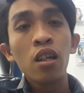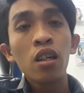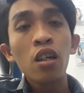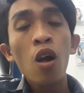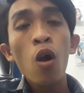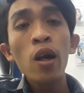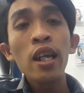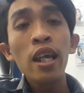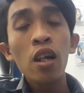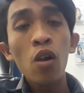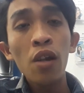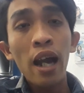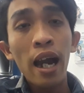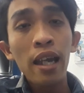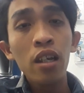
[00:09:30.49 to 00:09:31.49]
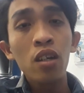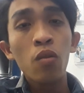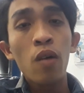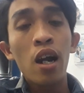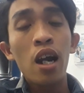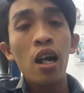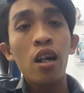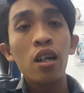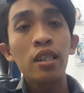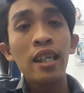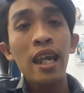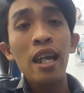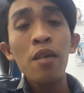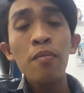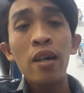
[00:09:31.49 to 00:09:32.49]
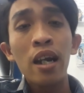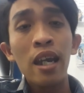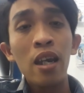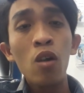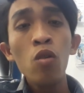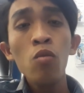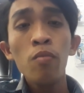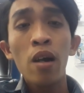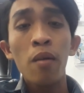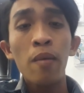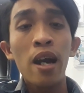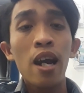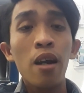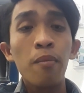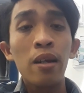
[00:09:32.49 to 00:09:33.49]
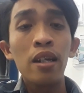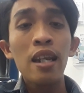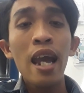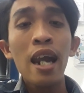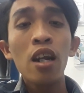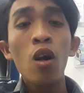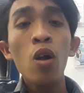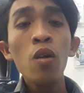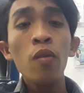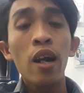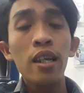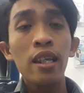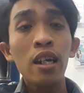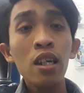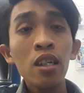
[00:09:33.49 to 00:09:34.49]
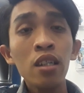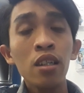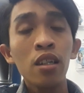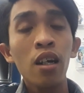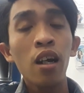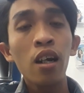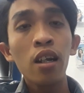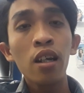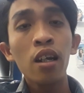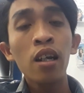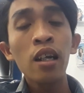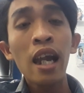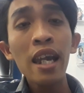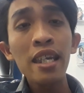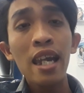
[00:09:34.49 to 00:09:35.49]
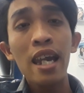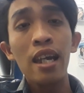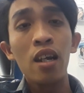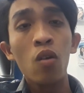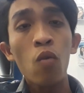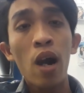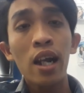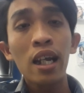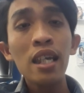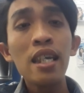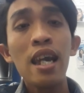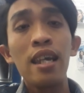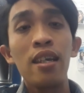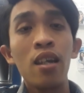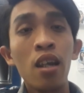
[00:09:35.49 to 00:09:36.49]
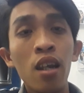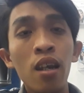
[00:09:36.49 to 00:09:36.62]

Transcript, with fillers: coi đi coi lại và sẽ mà hiểu mà, mà mình đang nói và những cái gì và cái gì